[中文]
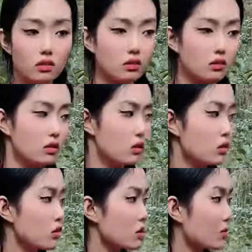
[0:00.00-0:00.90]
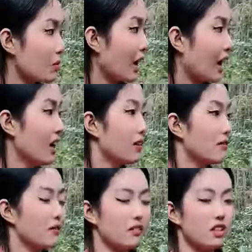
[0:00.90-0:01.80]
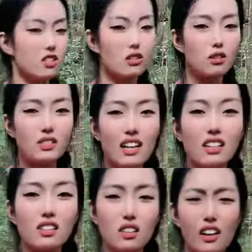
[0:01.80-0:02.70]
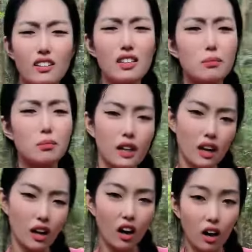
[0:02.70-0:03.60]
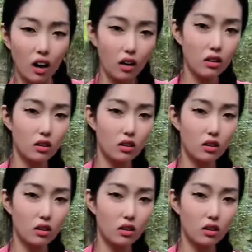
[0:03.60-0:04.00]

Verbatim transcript: 嗯，就是嘛，我那时候家里条件不太好。